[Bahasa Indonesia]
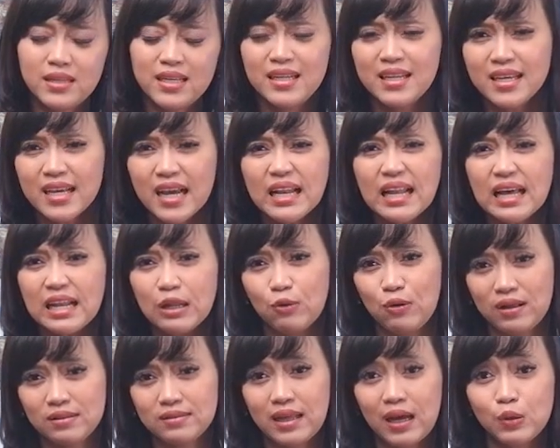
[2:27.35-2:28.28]
Ini kan
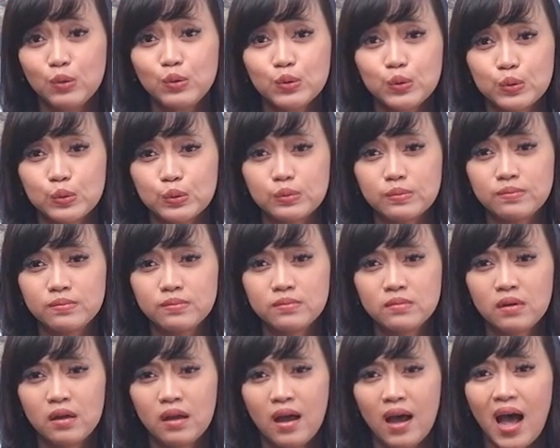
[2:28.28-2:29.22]
hari ulang tahunku.
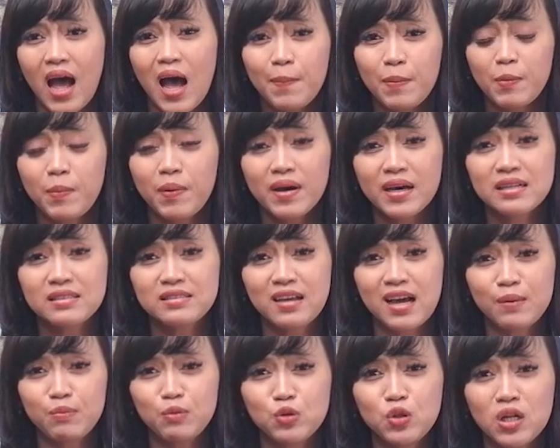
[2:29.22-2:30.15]
Apa
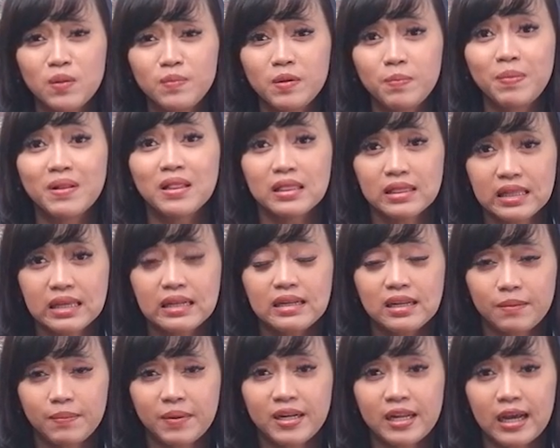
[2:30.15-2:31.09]
pekerjaanmu itu lebih
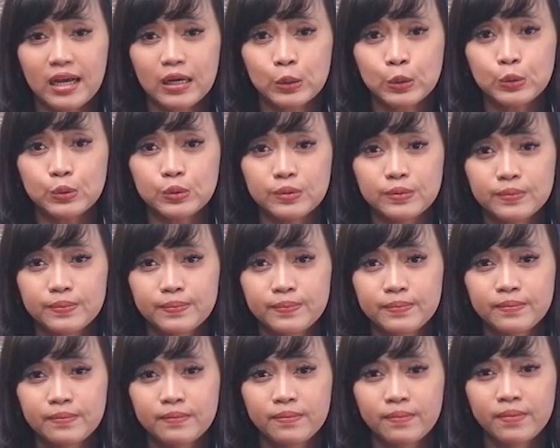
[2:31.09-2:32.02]
penting daripada aku?
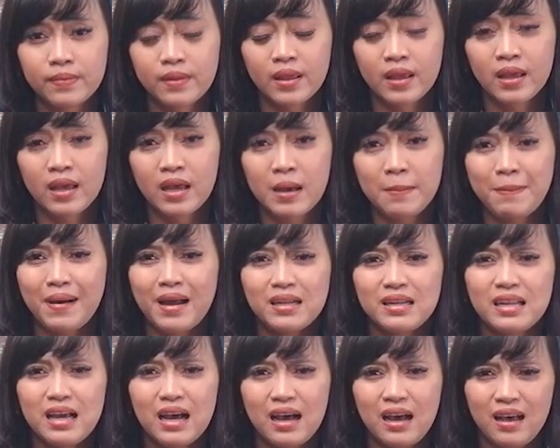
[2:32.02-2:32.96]

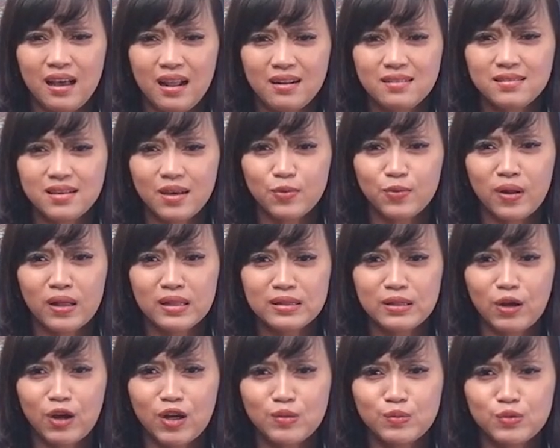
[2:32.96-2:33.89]
Padahal saat
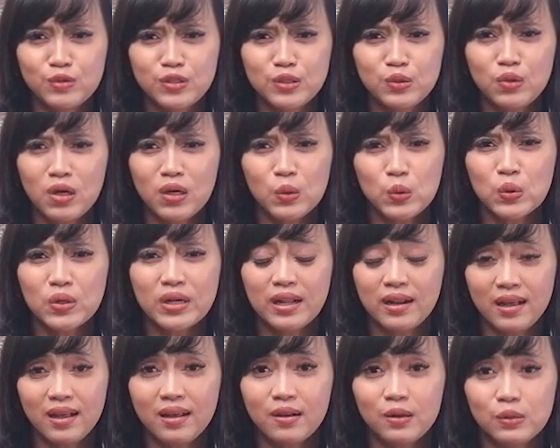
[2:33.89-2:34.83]
ulang tahunmu itu aku
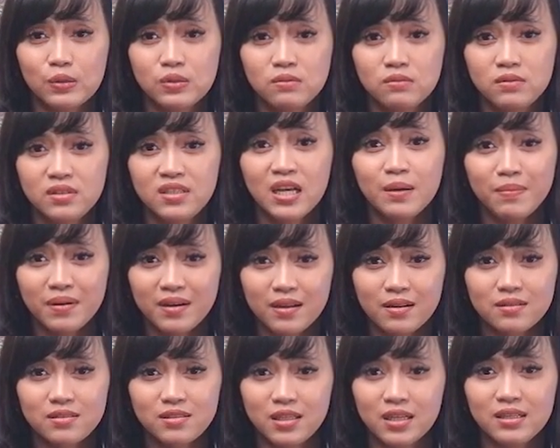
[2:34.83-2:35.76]
rela loh tidak
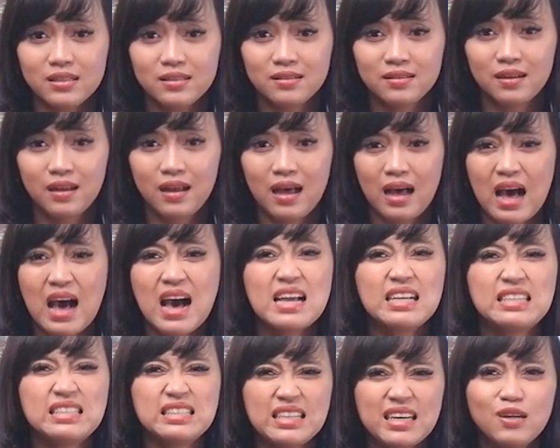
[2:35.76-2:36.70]
bekerja
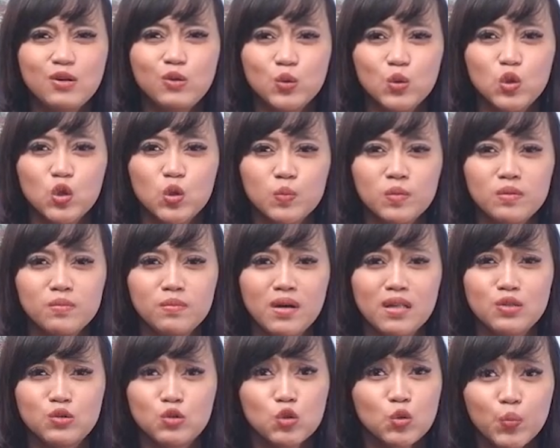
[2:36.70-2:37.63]
hanya untuk
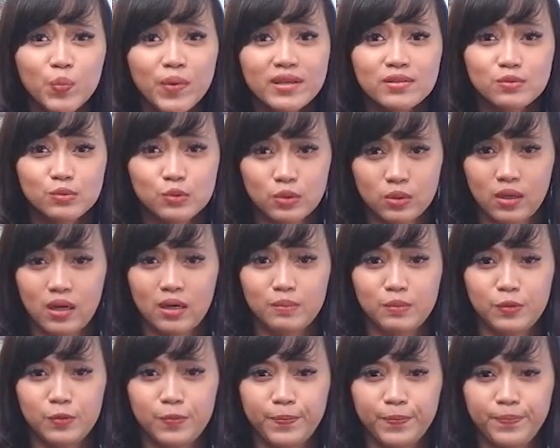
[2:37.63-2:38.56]
membuat surprise untuk
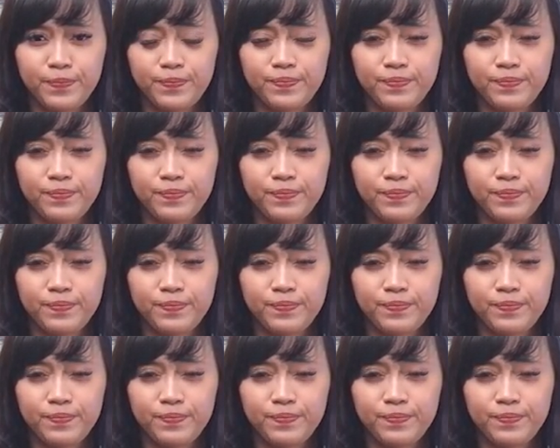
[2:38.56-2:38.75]
kamu.